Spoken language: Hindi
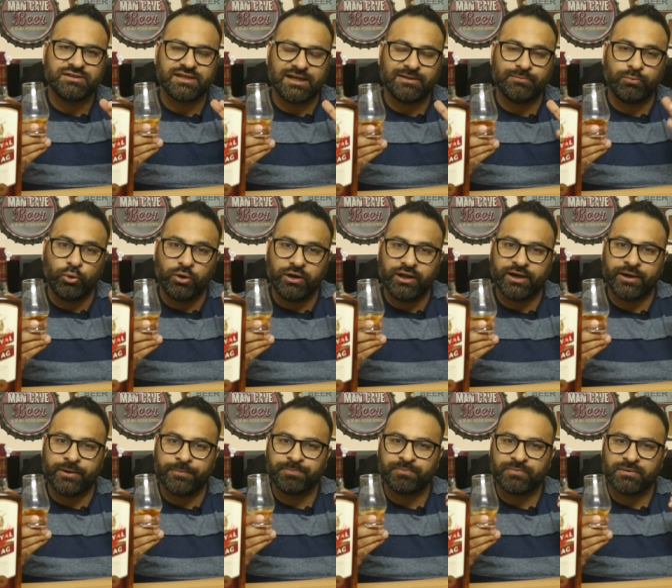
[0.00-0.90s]
शायद भूल
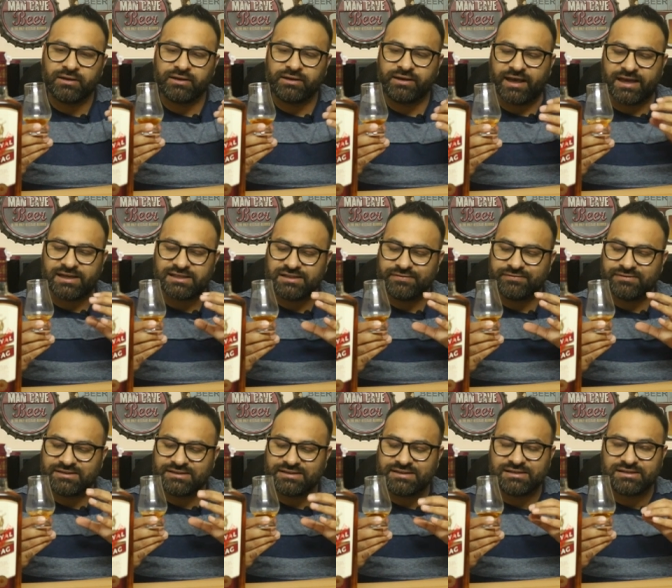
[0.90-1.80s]
गया कि ऐसी
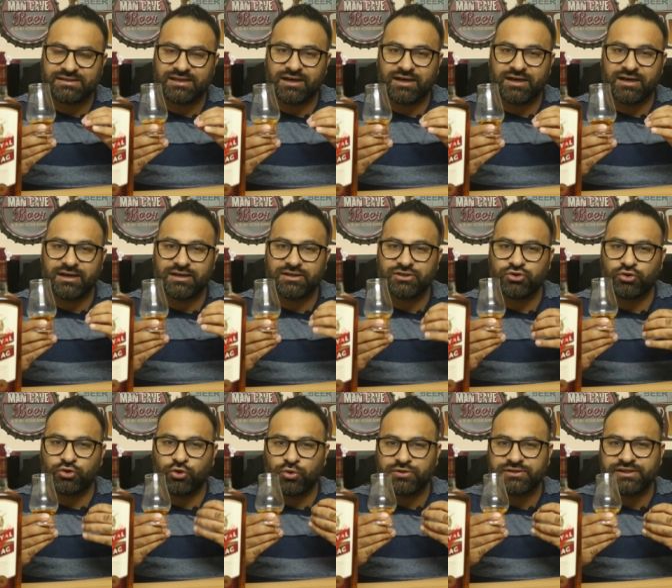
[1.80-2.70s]
विस्कीज़ का
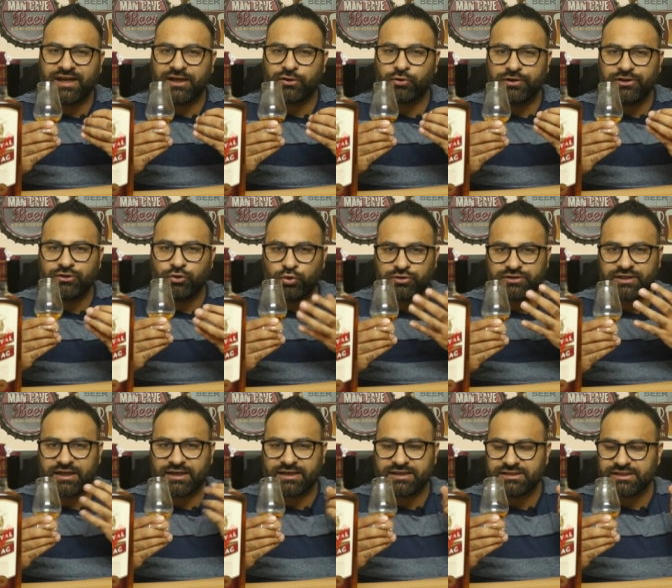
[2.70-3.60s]
जो नोजिंग है थोड़ी दूर
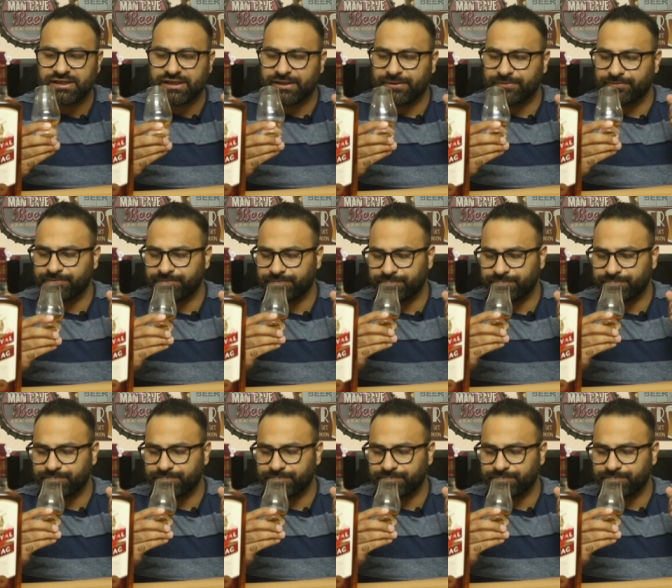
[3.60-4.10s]
से करनी चाहिए